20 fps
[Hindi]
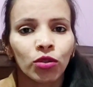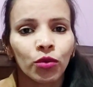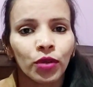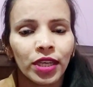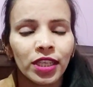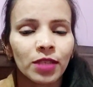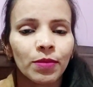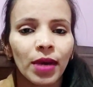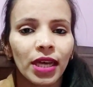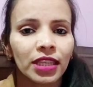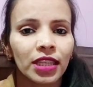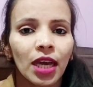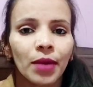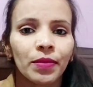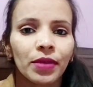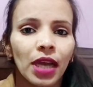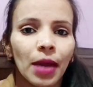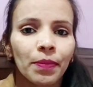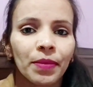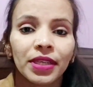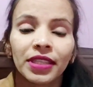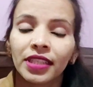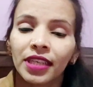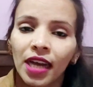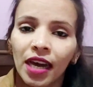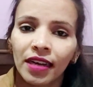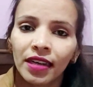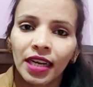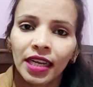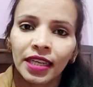तो इस बात का भी आपने
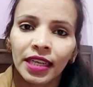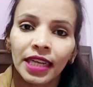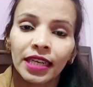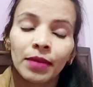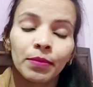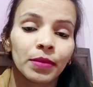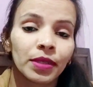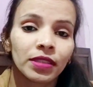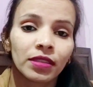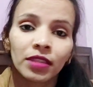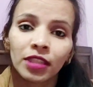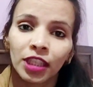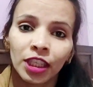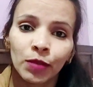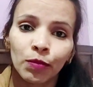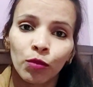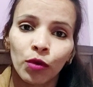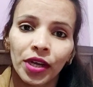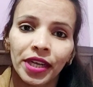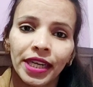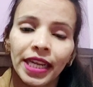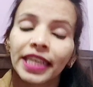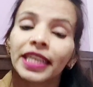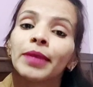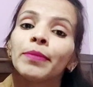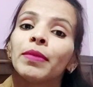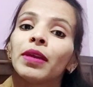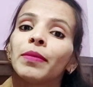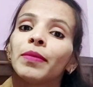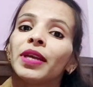ध्यान रखना है नंबर थर्ड पॉइंट है
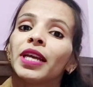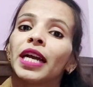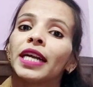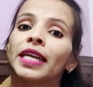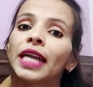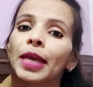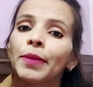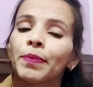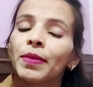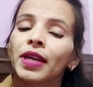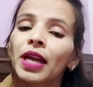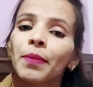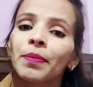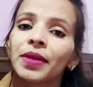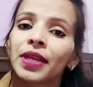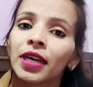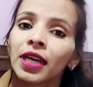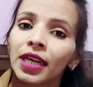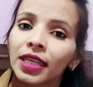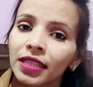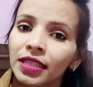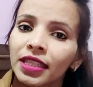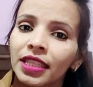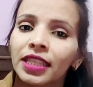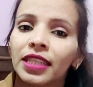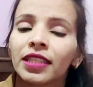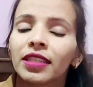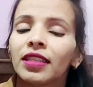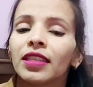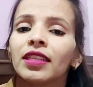कि बेबी का डाइपर आपने हर
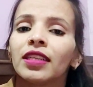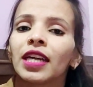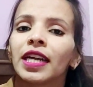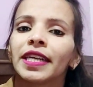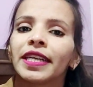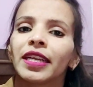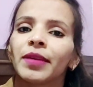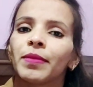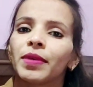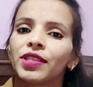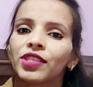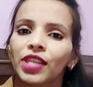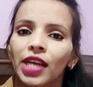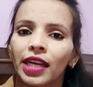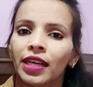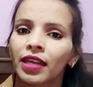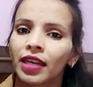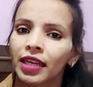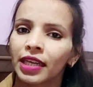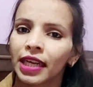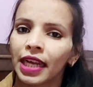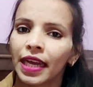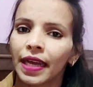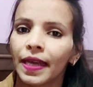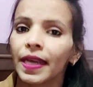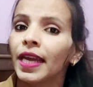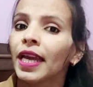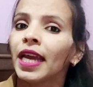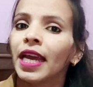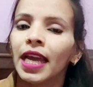तीन तीन घंटे में चेक करना
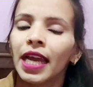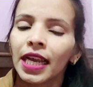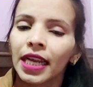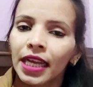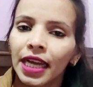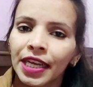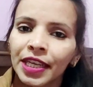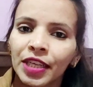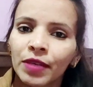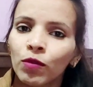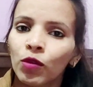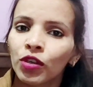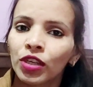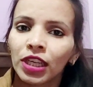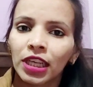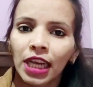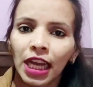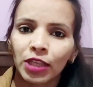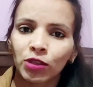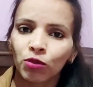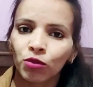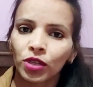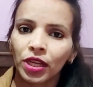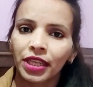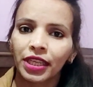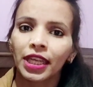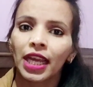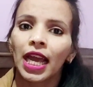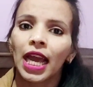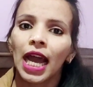है कहीं वो गीला तो
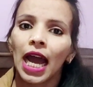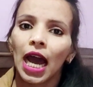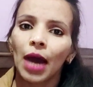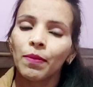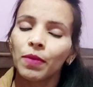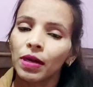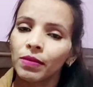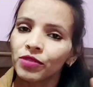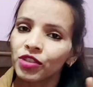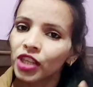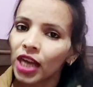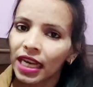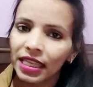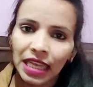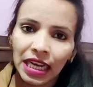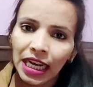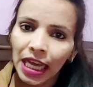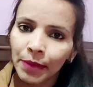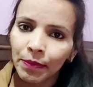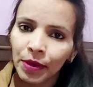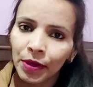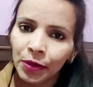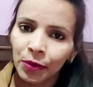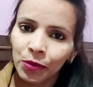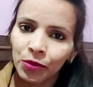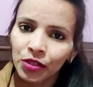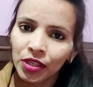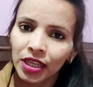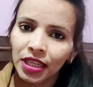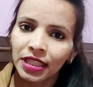नहीं अब हम ज़्यादा डाइपर
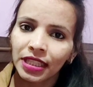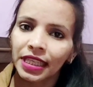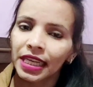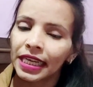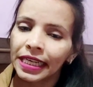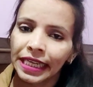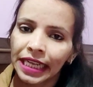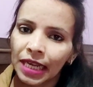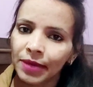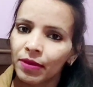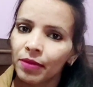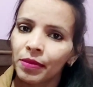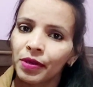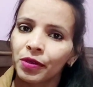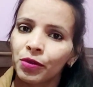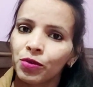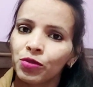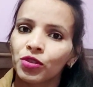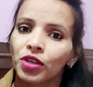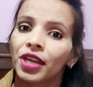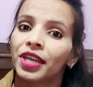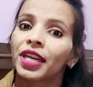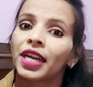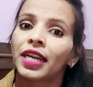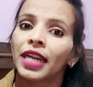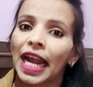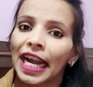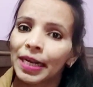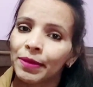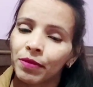यूज़ करते हैं डे में भी यूज़ कर रहे
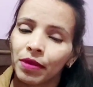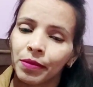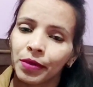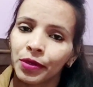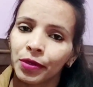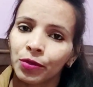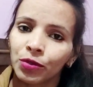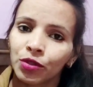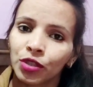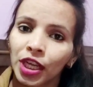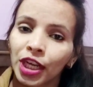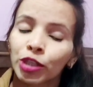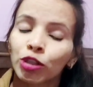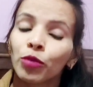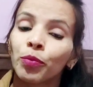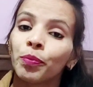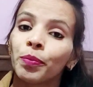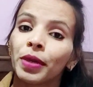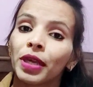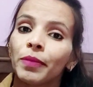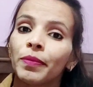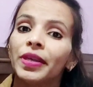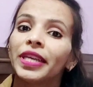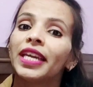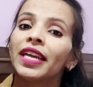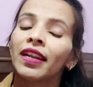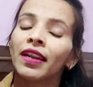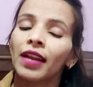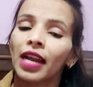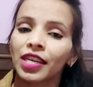हैं नाइट में भी यूज़ करें तो बेबी
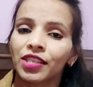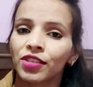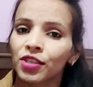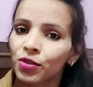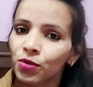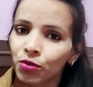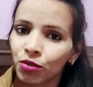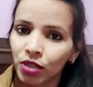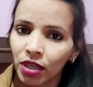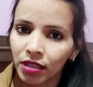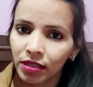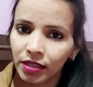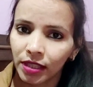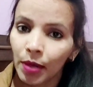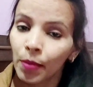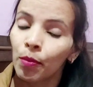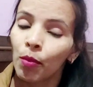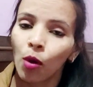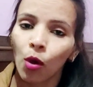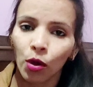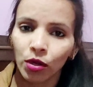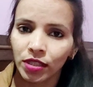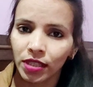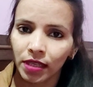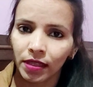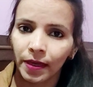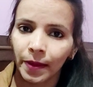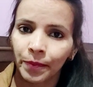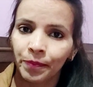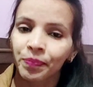के रैशेज हो जाते हैं बहुत
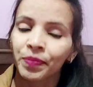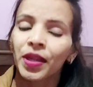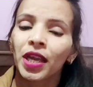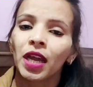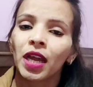ज़्यादा